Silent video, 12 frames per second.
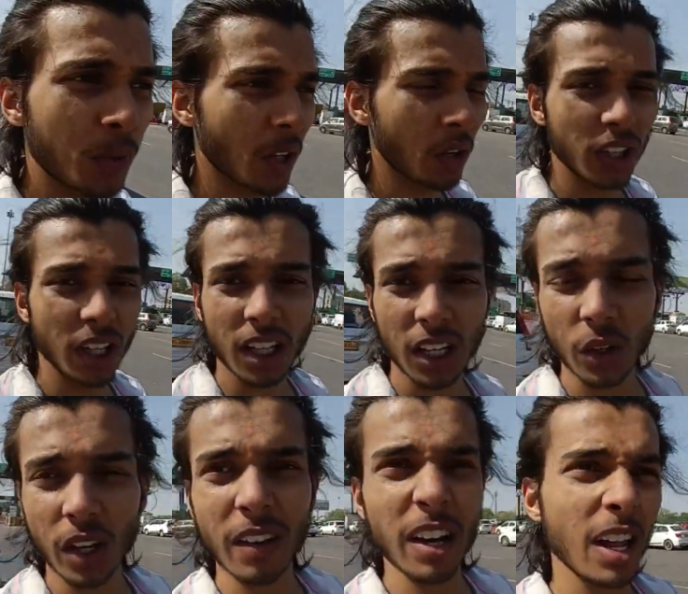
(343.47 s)
धूप से कोई दिक्कत
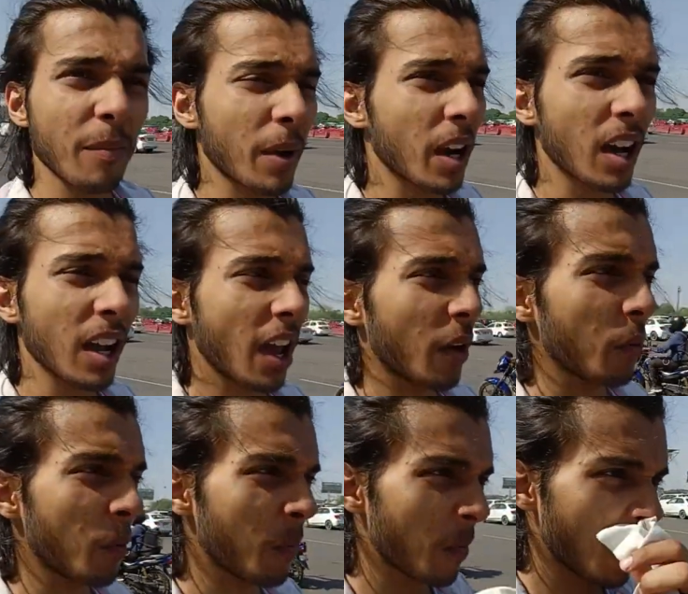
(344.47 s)
होने वाली है पक्का कह रहा हूँ
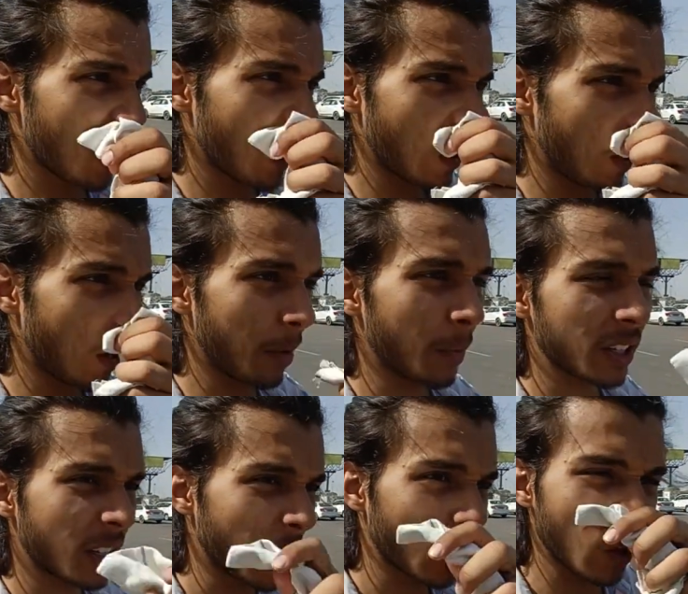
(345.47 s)
हंड्रेड
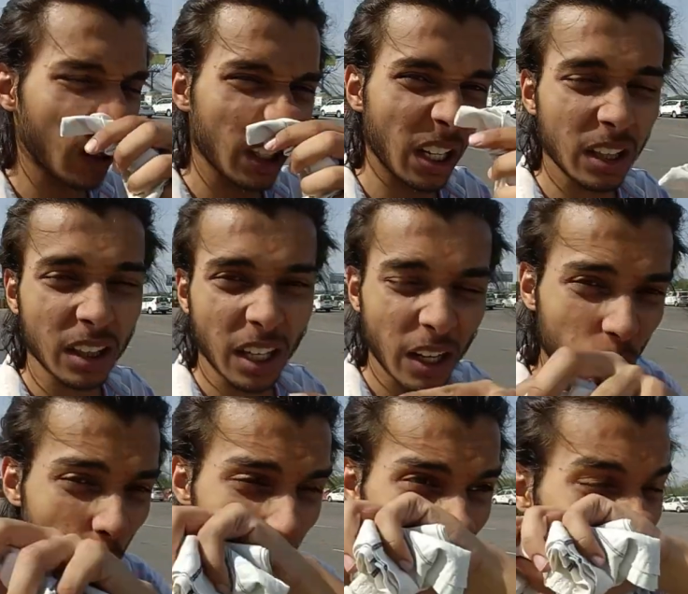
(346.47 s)
परसेंट क्योंकि इतनी तगड़ी
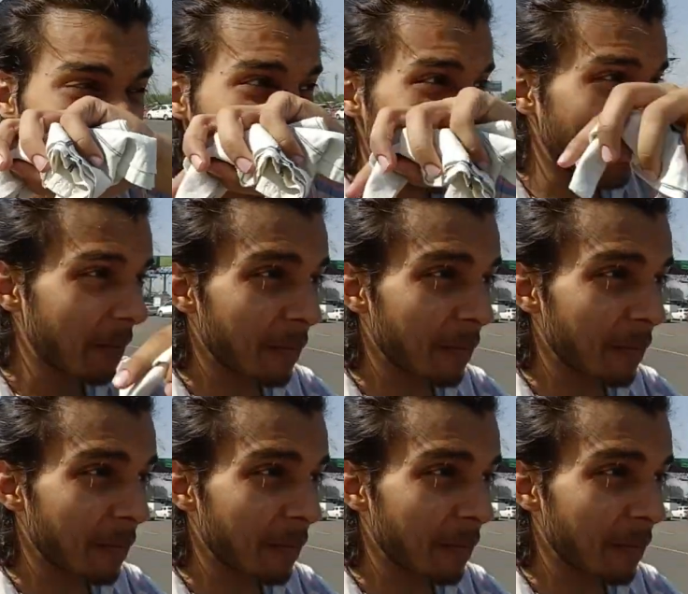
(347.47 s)
धूप हो रही है ना